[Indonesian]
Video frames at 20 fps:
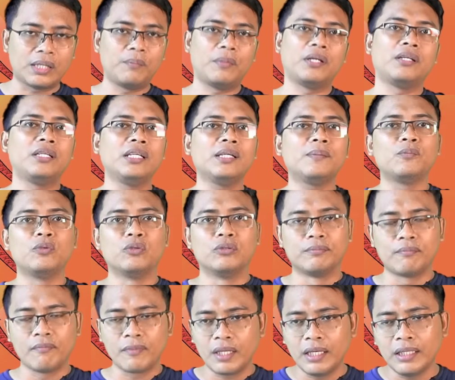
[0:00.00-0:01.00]

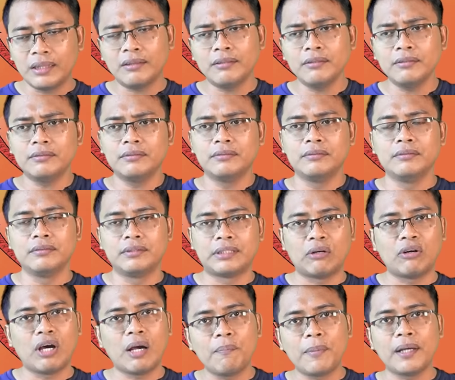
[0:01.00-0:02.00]
Kemendikbud itu
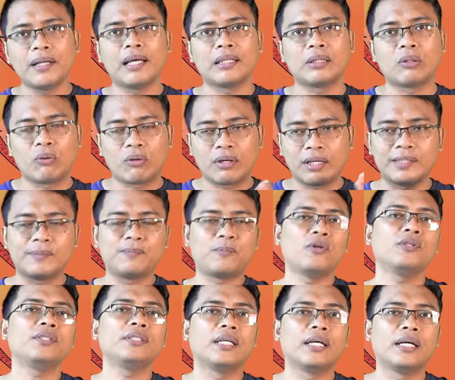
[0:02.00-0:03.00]
jawaban atau
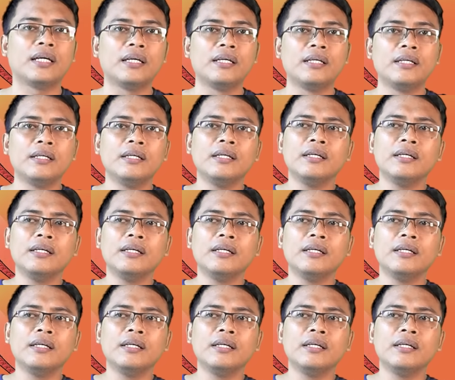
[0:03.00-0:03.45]
responnya